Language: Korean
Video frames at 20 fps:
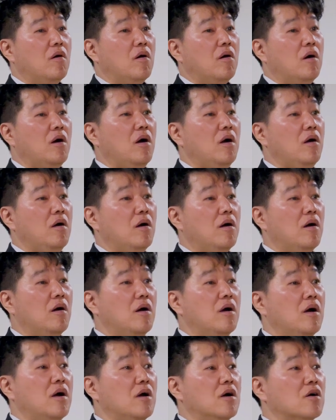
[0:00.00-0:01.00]
에?
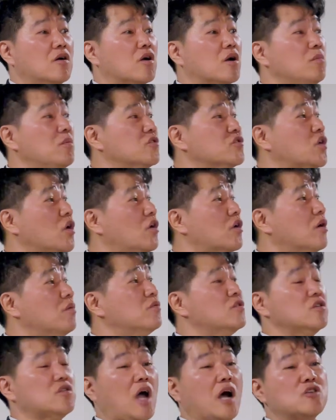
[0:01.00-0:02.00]
그러면서
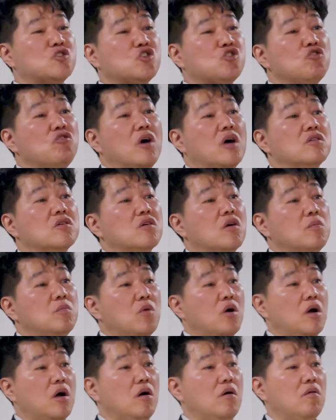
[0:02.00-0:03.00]
여러분이 다치고 하는 건
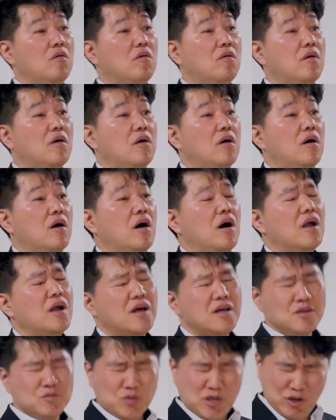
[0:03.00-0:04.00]
뭐예요?
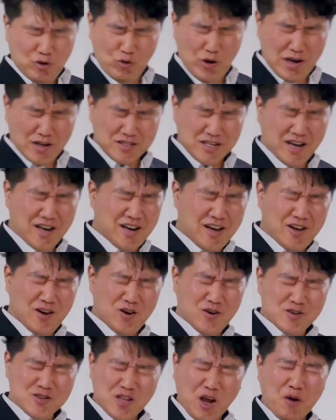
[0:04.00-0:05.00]
하나님 아, 기도하지 않아요.
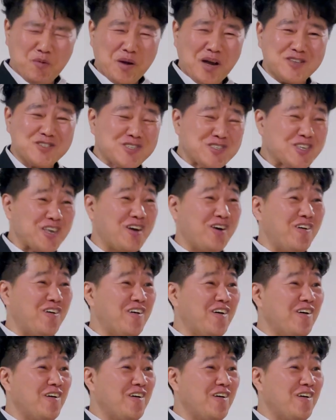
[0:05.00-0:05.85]
응답해 주세요.